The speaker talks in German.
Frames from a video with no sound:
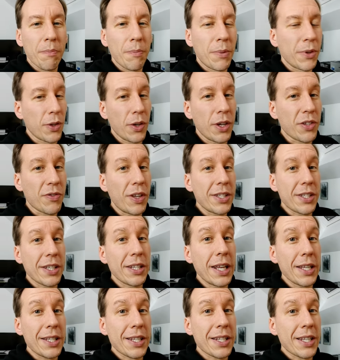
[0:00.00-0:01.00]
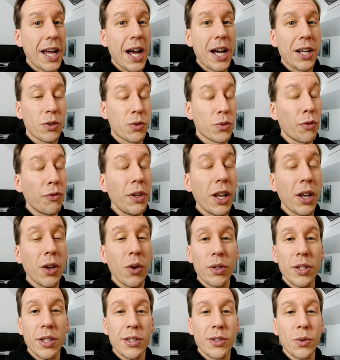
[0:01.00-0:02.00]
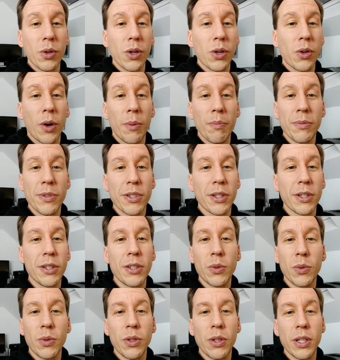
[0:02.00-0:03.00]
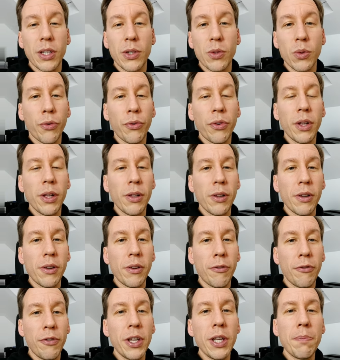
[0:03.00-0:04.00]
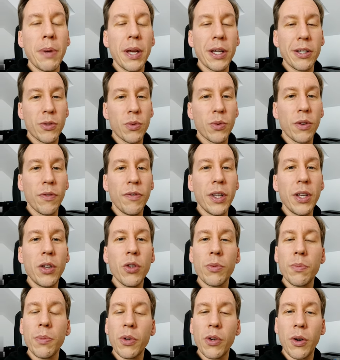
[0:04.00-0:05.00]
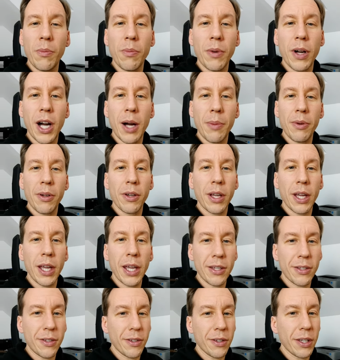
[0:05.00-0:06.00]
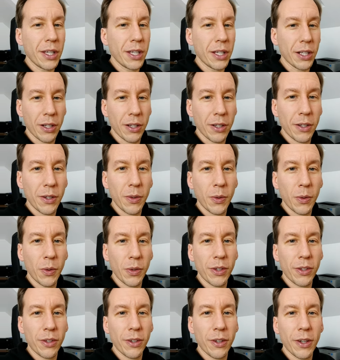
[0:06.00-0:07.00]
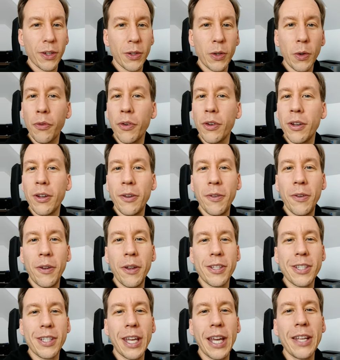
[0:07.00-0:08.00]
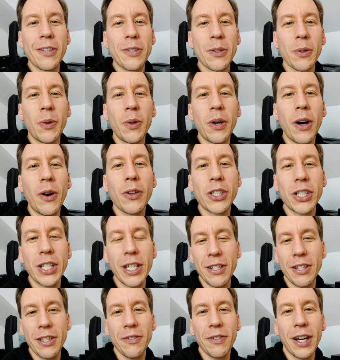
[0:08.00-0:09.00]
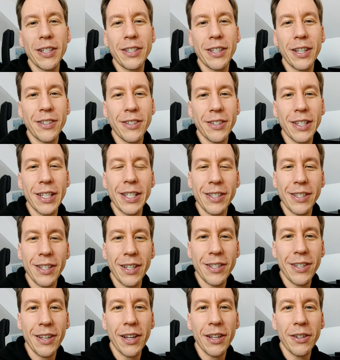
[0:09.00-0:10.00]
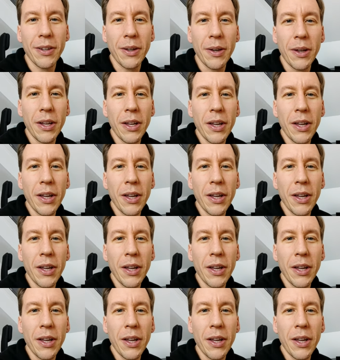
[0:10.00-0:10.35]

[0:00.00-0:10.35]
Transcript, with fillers: Besonders weil es in den letzten Tagen noch so viele Leute dazugekommen sind und ich so viel Feedback zu den Videos bekommen habe, echt irre. Und äh, ich hoffe, es geht so auch stetig weiter jetzt in nächster Zeit.